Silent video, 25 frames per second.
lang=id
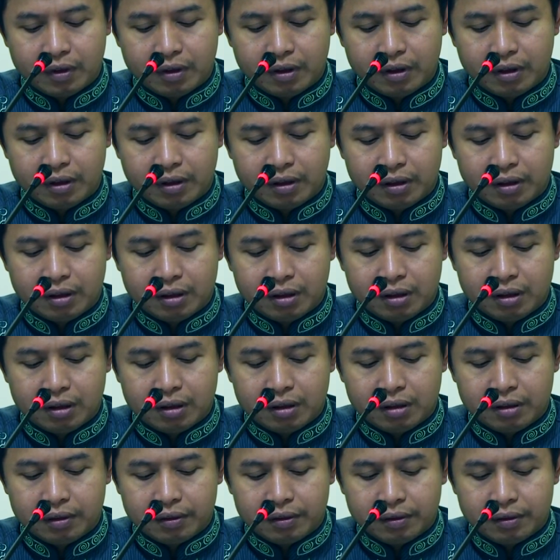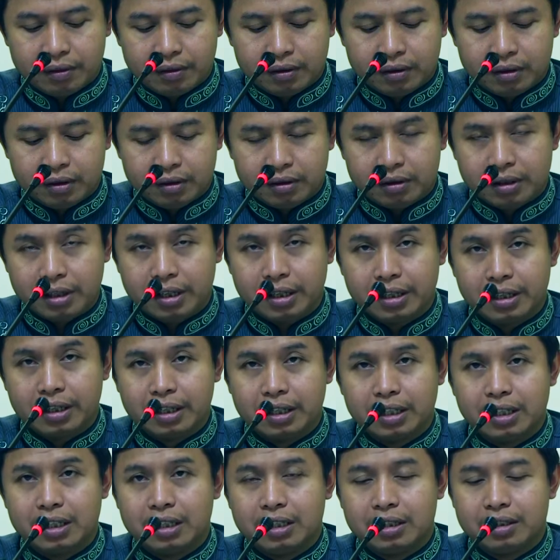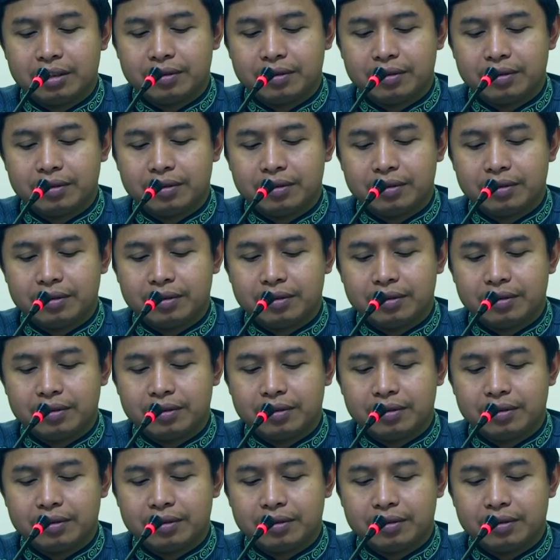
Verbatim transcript: Ya. Sehingga